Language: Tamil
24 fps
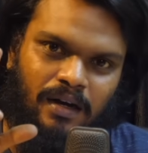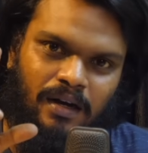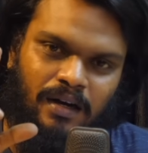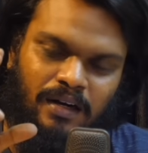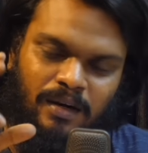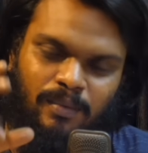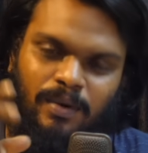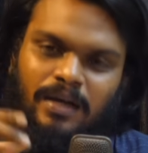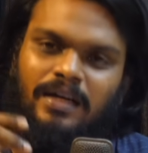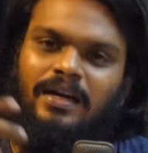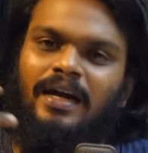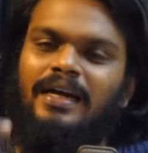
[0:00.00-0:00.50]

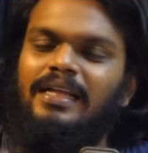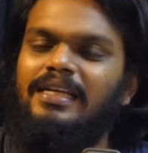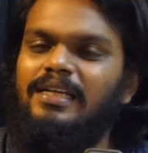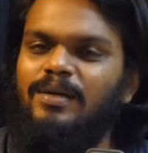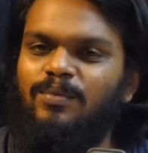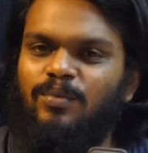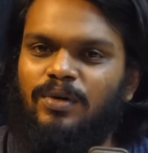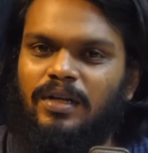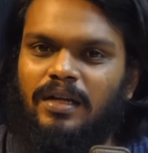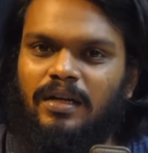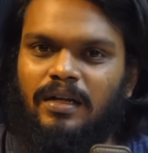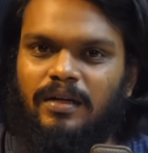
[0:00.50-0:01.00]
நம்மளால் கணிக்க
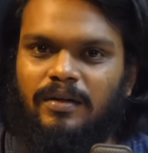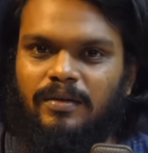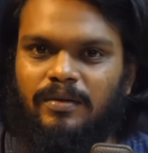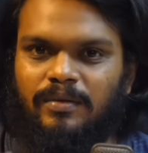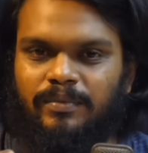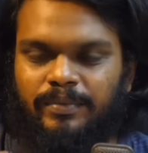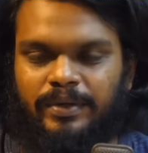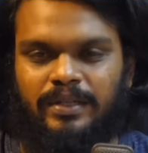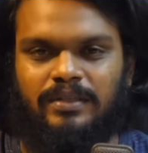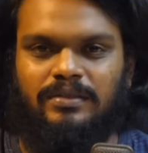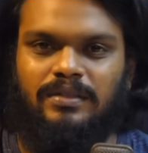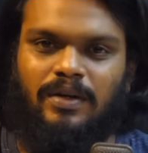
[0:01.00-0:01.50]
முடியல
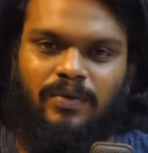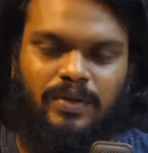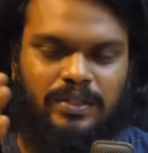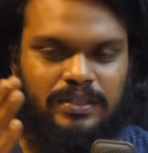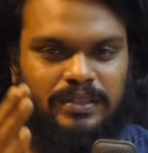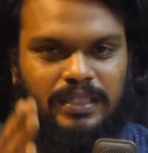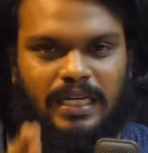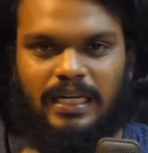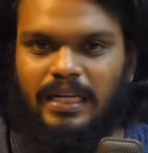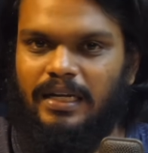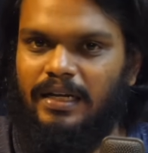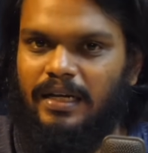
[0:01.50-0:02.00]
மீன்ஸ் அவர்
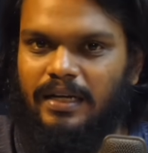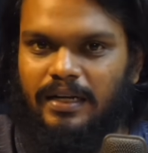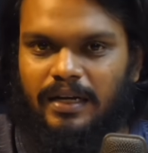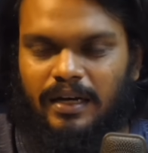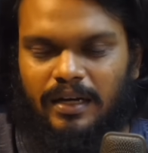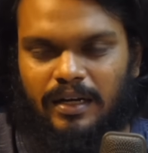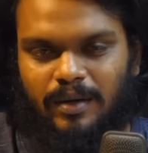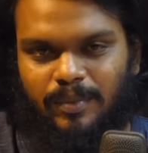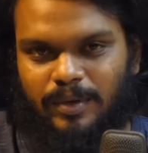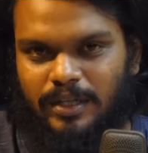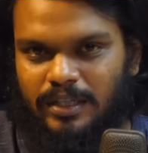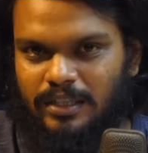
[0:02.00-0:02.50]
ஜெயிலராக
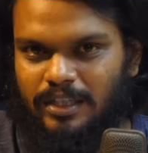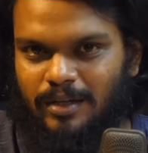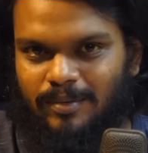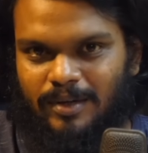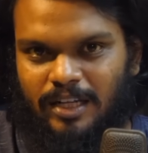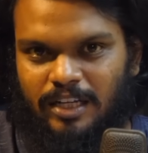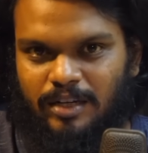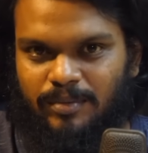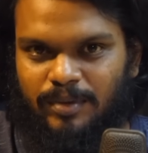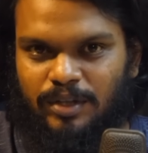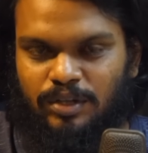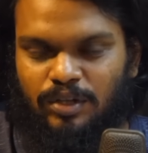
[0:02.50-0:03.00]
இருக்கார் அப்படிங்கிறது நம்ம
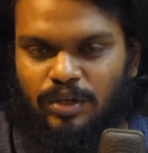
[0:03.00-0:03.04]
எல்லாருக்குமே